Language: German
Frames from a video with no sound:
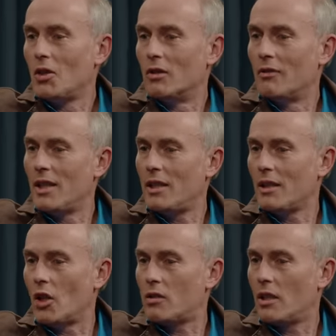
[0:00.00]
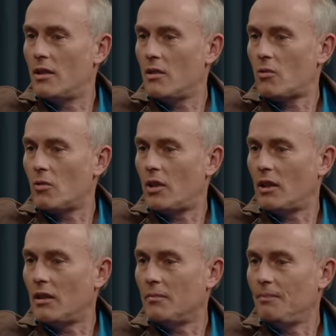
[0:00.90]
Und wenn ich dann aus der Disco
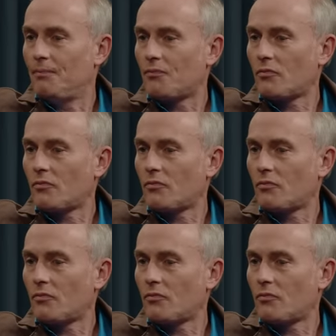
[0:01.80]
kam